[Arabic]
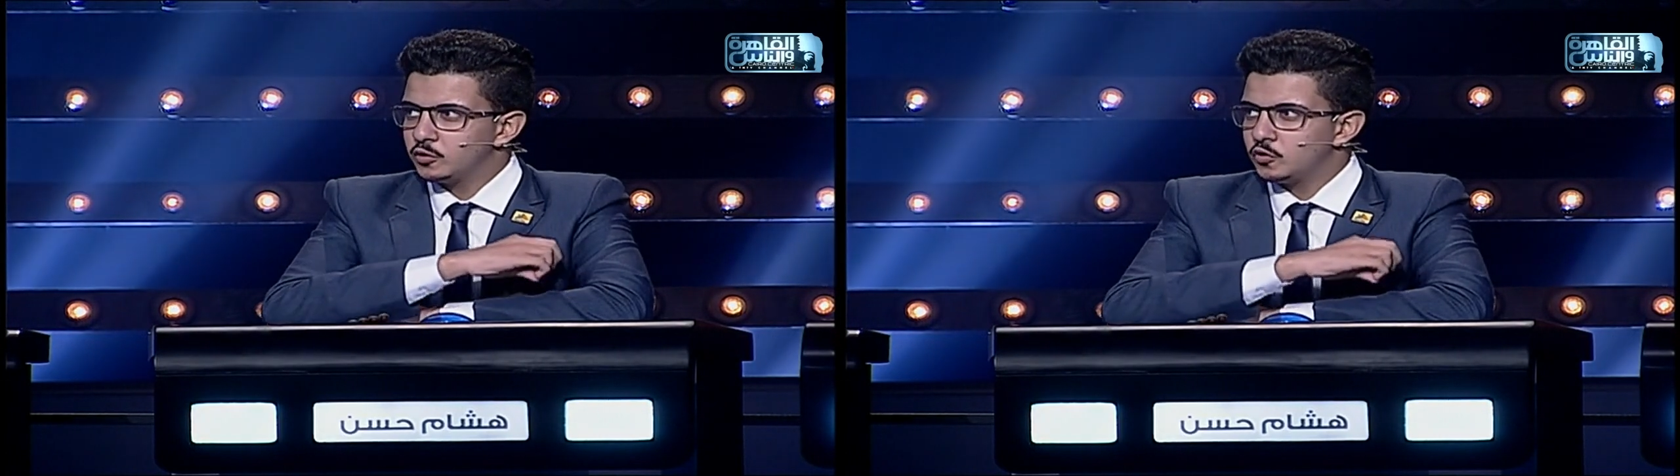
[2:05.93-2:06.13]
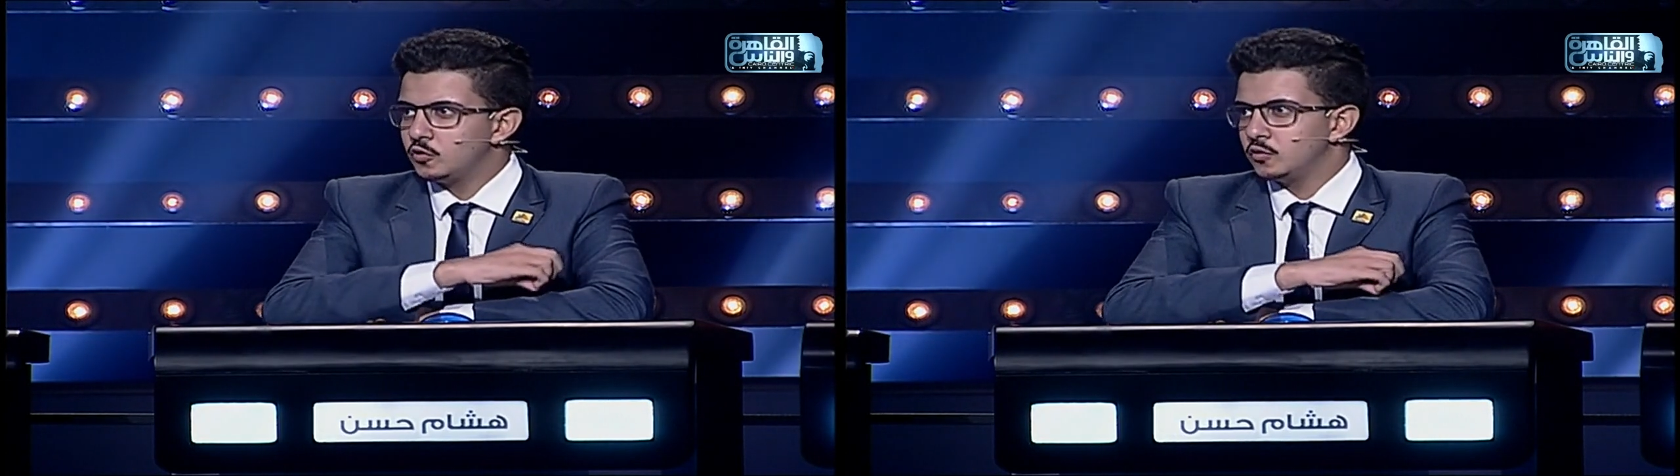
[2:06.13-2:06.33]

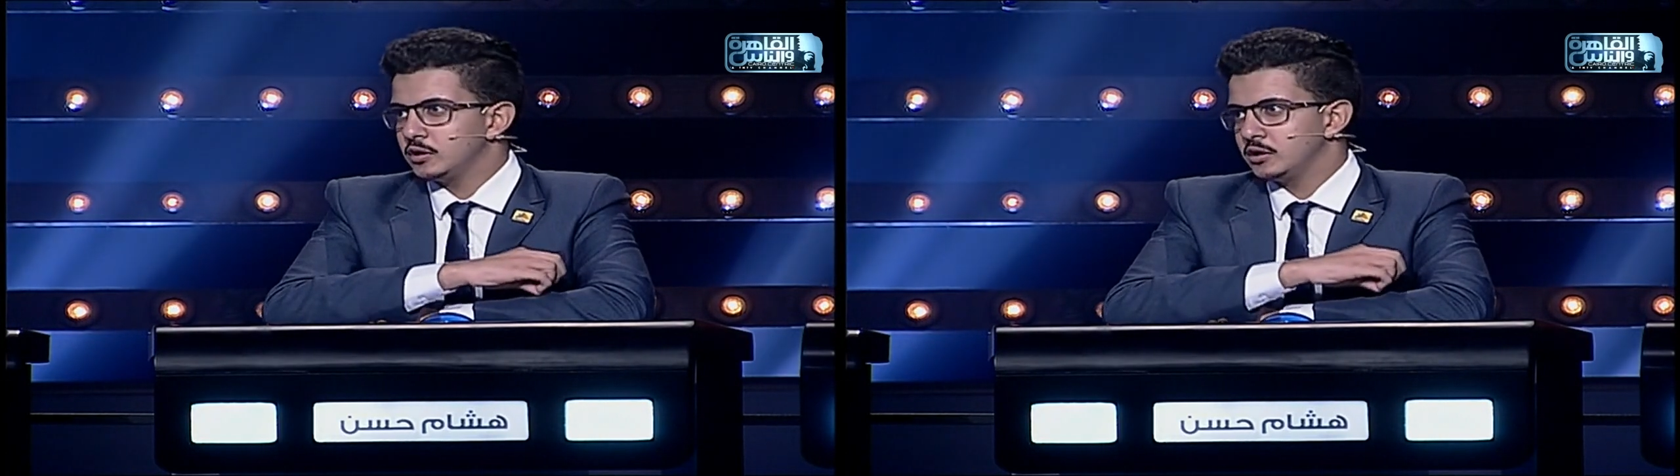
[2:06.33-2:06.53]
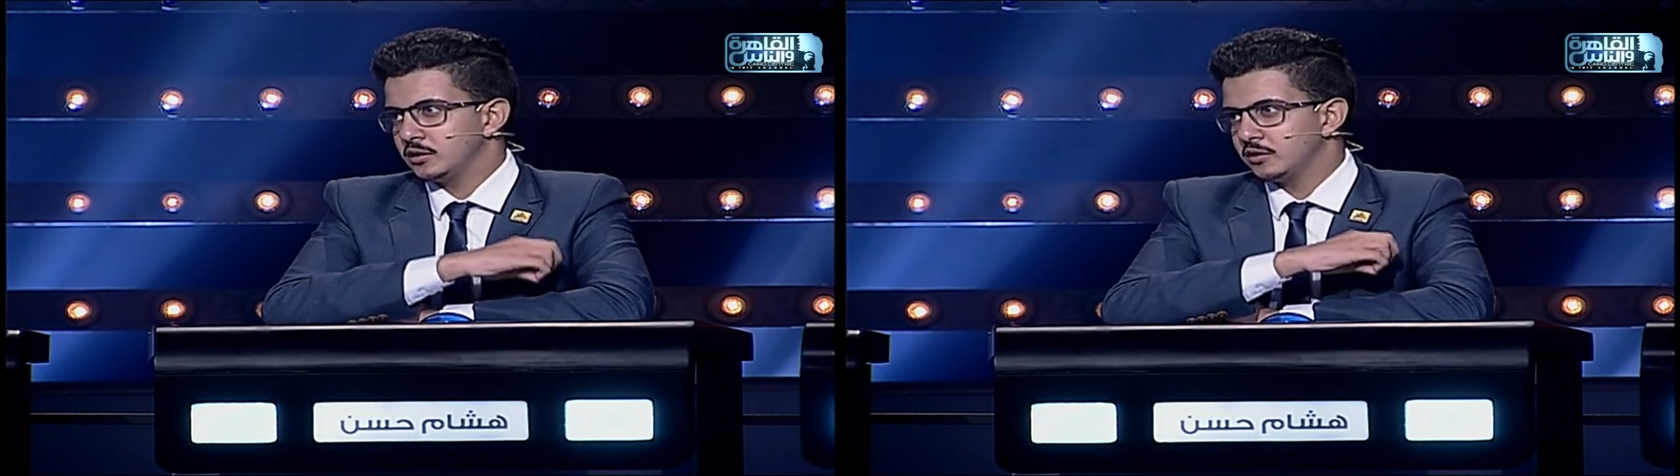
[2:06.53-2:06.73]
قدروا
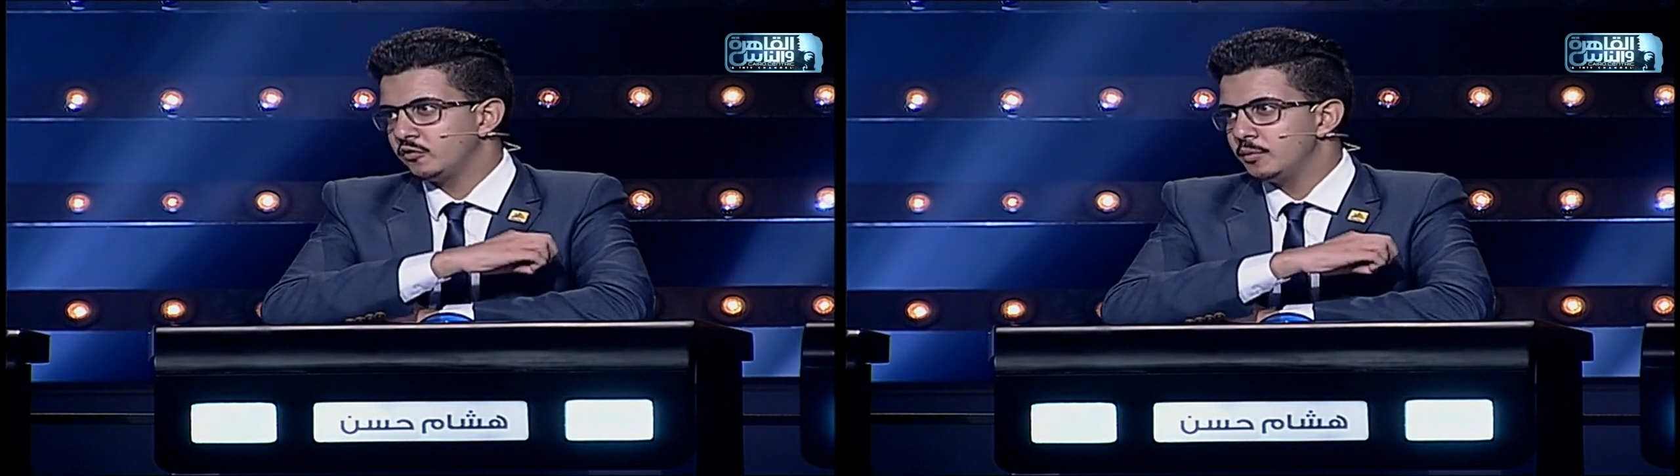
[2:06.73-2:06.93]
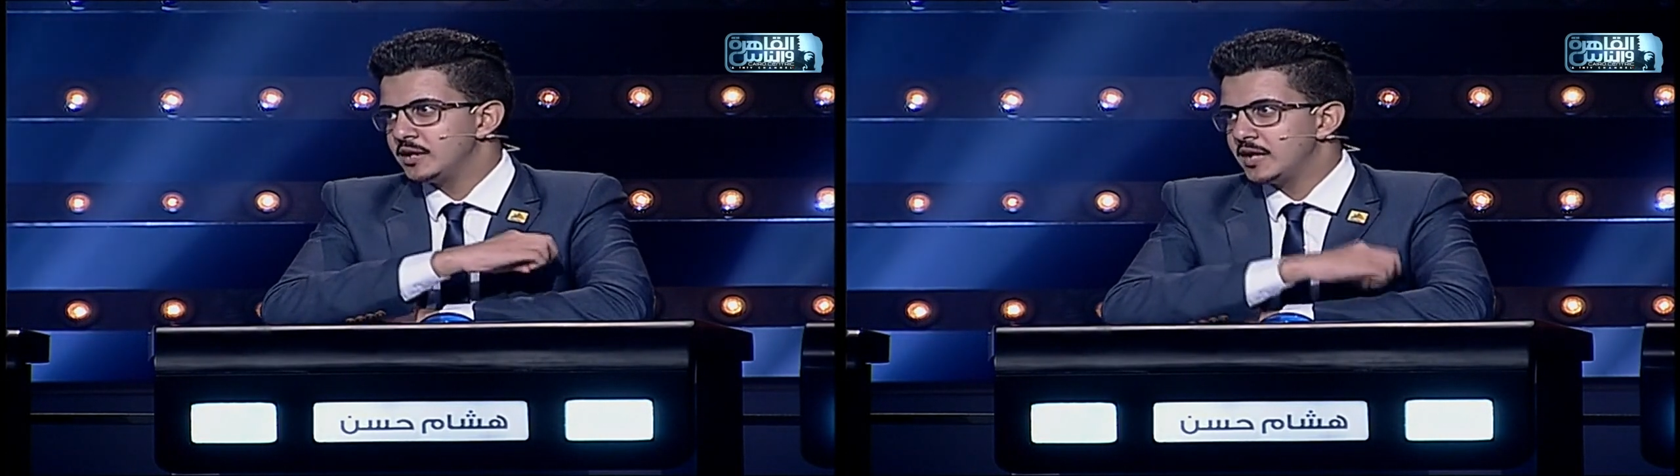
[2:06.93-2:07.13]

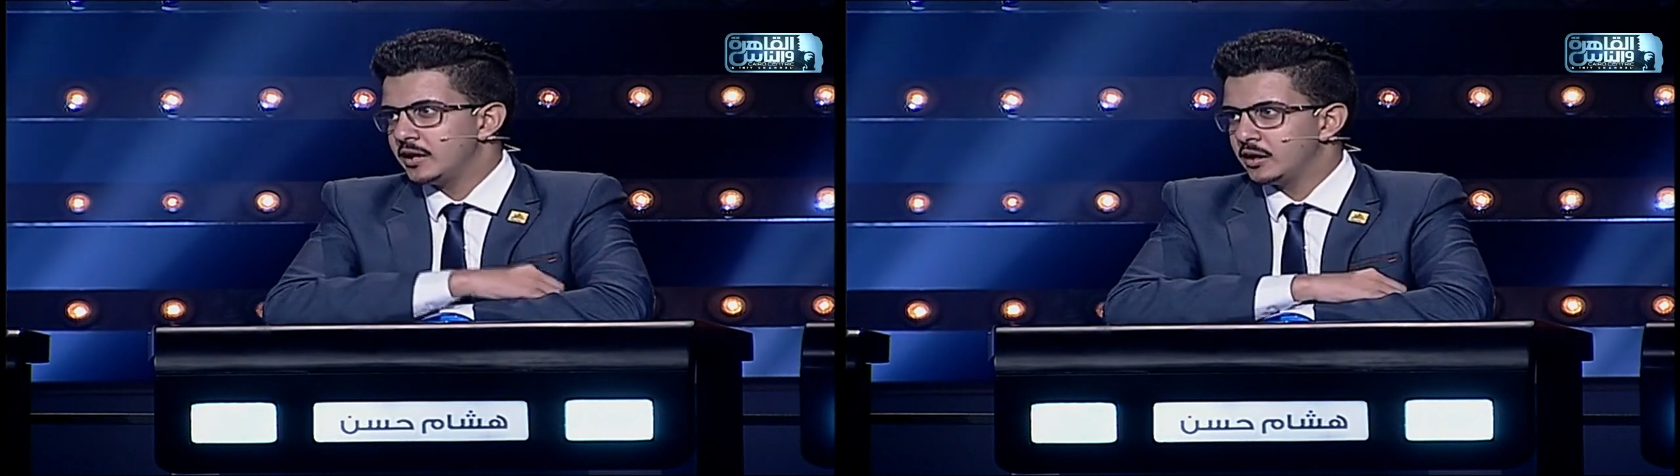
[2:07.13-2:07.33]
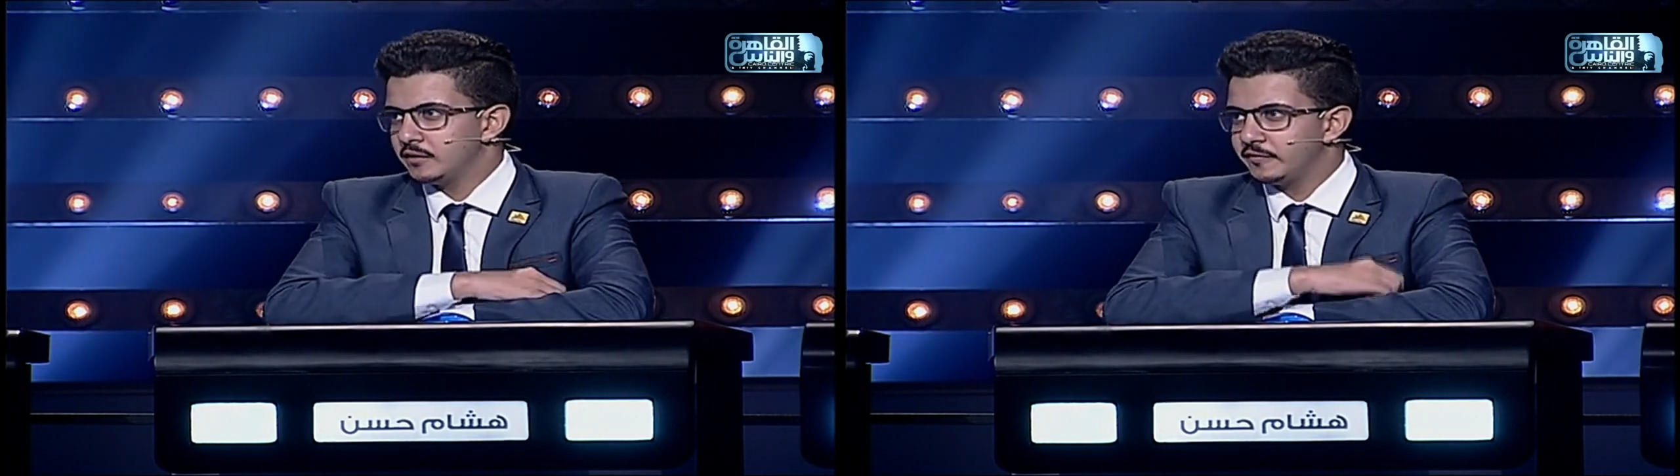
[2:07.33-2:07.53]
يخطفوا
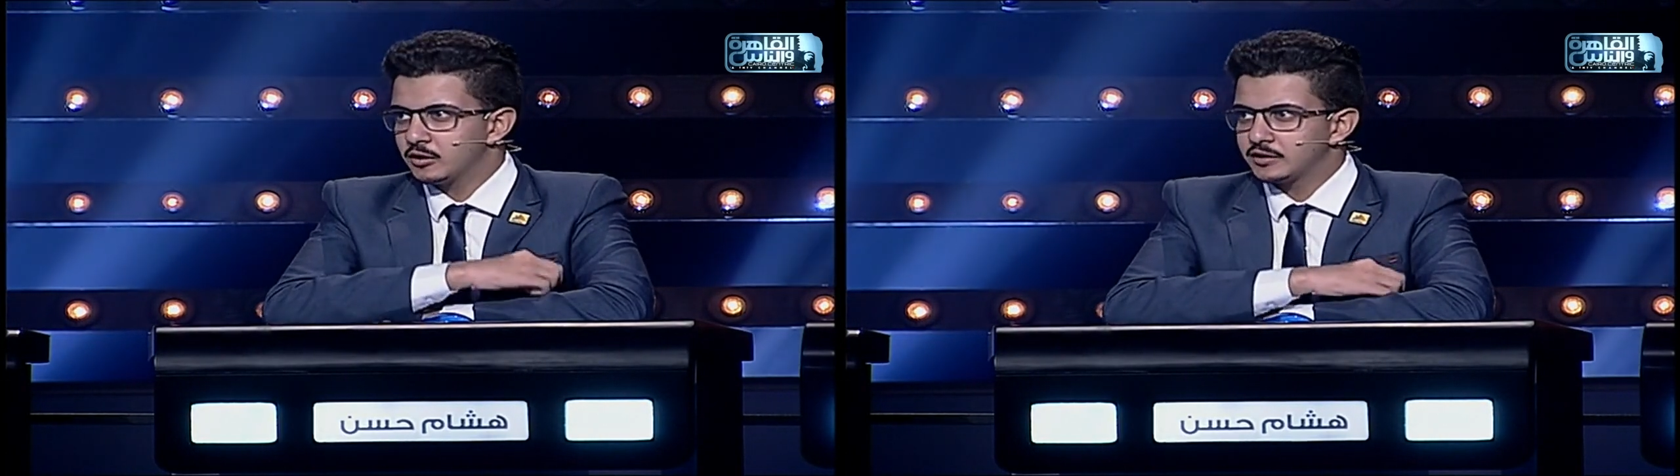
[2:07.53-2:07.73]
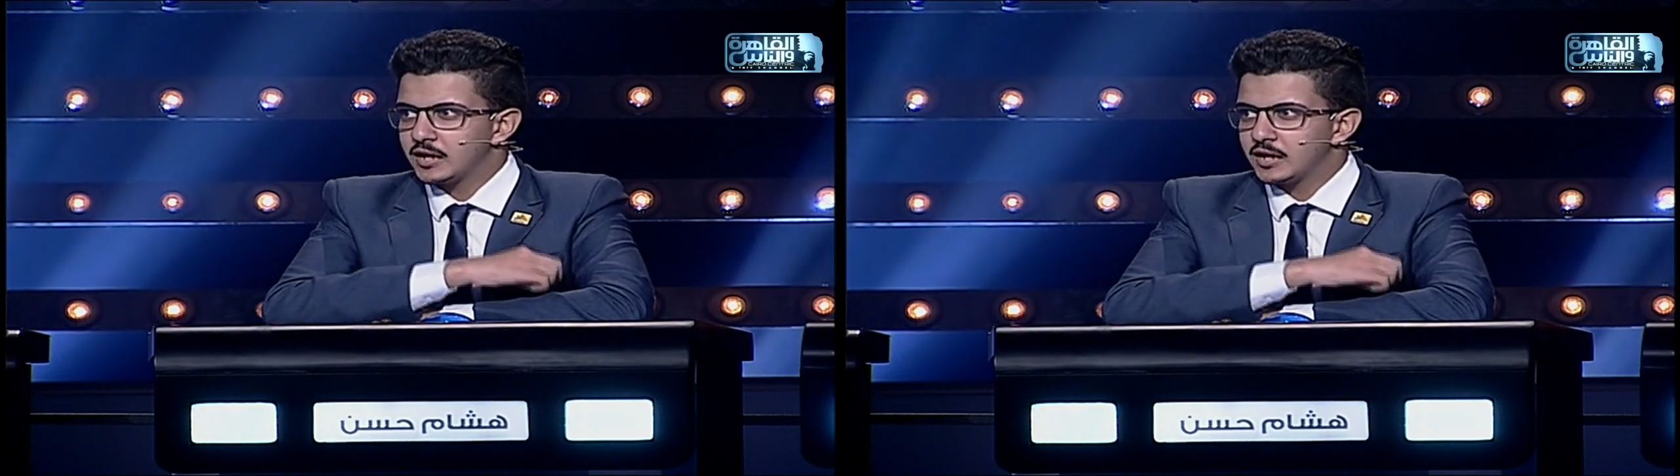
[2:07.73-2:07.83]
مننا فقره